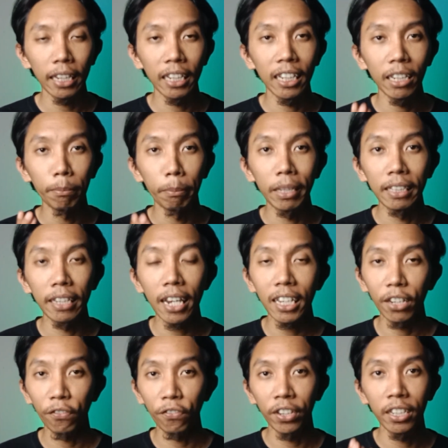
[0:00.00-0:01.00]
ini
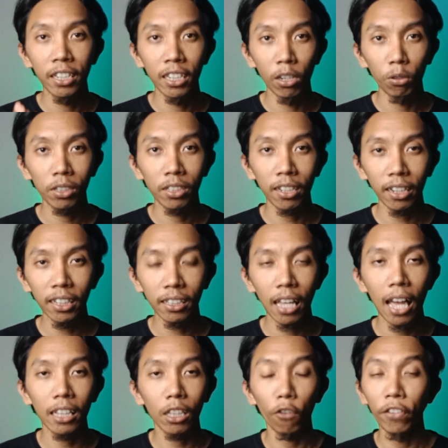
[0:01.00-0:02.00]
menjadi video
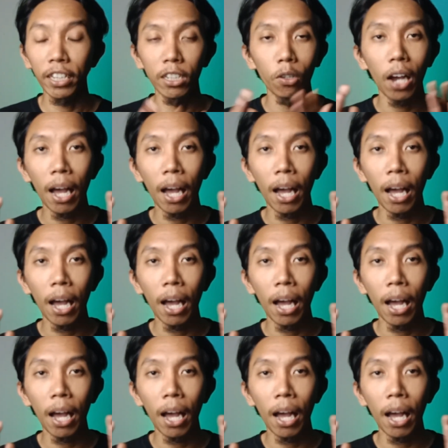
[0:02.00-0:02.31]
cerita atau video